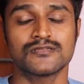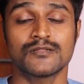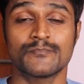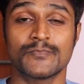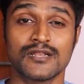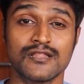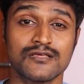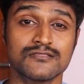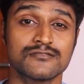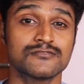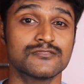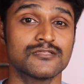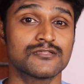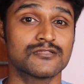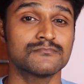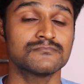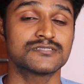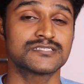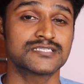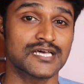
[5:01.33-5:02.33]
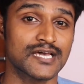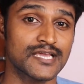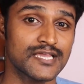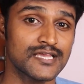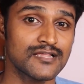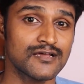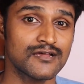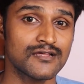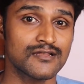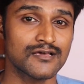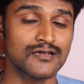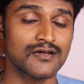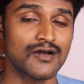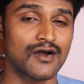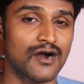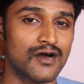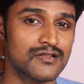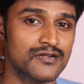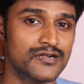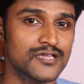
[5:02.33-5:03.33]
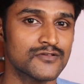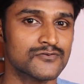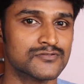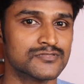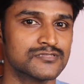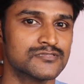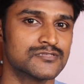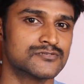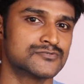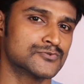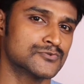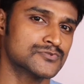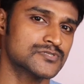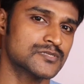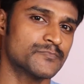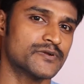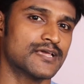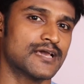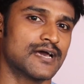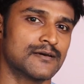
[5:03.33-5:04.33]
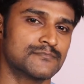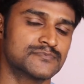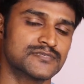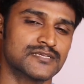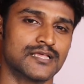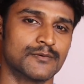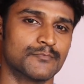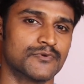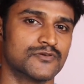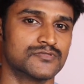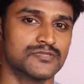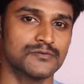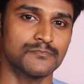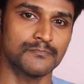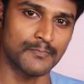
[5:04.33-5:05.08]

ஸோ நம்ம எல்லாத்துக்கும் தெரியும் சைனாவில் ஆல்ரெடி வந்து இந்த சோஷியல் மீடியா ஆப்ஸ் எல்லாமே வந்து